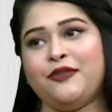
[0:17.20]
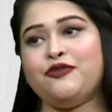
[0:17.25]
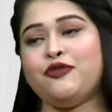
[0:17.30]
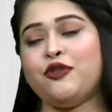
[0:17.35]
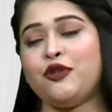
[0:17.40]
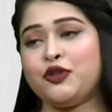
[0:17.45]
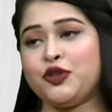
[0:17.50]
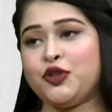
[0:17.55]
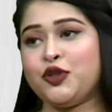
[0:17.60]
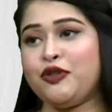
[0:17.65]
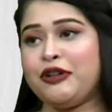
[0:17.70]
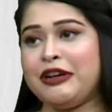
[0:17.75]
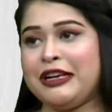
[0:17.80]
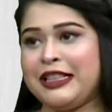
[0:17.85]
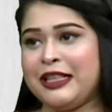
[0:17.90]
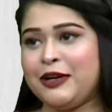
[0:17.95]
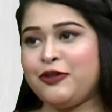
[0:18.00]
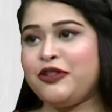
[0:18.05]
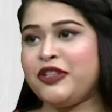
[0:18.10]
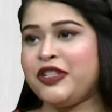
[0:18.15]
ফোক
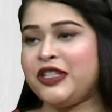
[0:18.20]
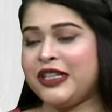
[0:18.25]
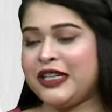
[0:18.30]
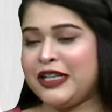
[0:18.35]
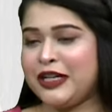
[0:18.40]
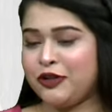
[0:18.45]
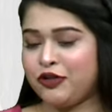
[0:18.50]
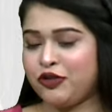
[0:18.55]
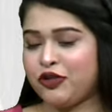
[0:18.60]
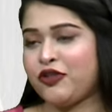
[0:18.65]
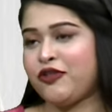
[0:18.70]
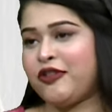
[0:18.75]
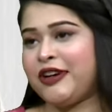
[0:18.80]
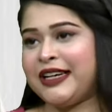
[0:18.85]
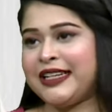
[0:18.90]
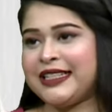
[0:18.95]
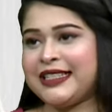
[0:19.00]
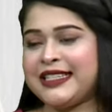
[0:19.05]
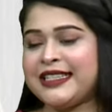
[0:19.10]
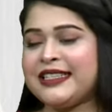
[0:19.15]
সঙ্গীতেও নিজেকে নিয়োজিত
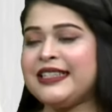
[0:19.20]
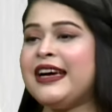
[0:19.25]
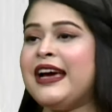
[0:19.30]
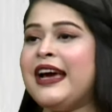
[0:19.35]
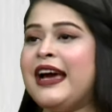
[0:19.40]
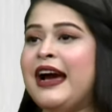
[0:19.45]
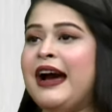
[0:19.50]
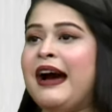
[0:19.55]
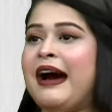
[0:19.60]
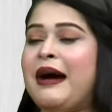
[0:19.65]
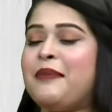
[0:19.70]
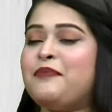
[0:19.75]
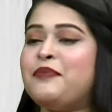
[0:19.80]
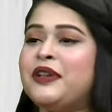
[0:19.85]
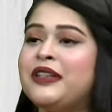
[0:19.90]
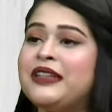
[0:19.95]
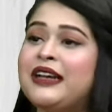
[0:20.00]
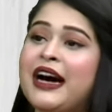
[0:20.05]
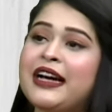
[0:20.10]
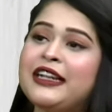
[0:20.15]
রেখেছেন
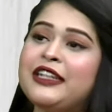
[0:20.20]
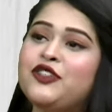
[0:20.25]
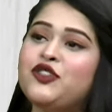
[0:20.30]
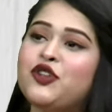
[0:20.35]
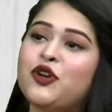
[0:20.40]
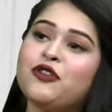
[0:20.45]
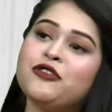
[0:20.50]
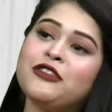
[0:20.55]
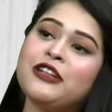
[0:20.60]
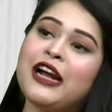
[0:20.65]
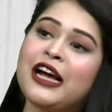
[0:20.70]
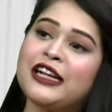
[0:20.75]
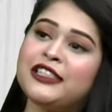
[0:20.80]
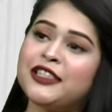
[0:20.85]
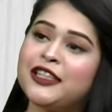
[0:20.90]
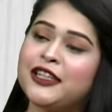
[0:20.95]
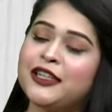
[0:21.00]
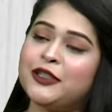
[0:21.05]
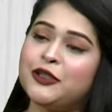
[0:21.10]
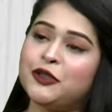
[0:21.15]
আপনার গানের জগতের
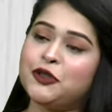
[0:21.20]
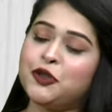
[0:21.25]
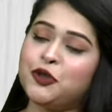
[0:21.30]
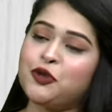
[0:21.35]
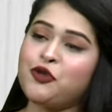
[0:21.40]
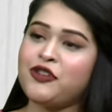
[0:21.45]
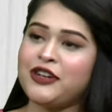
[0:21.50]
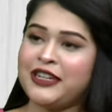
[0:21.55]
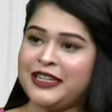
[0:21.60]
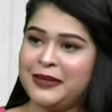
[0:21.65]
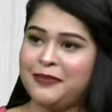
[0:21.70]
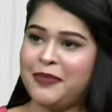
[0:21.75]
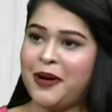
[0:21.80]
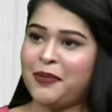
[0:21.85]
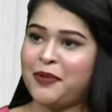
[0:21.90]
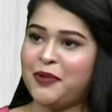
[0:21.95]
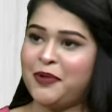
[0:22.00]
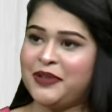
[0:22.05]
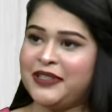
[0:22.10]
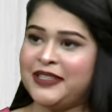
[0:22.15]
আসার শুরুটা
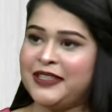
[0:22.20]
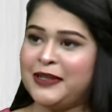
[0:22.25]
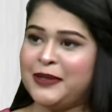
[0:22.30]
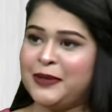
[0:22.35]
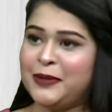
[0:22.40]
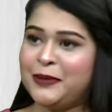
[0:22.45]
কিভাবে হয়েছিল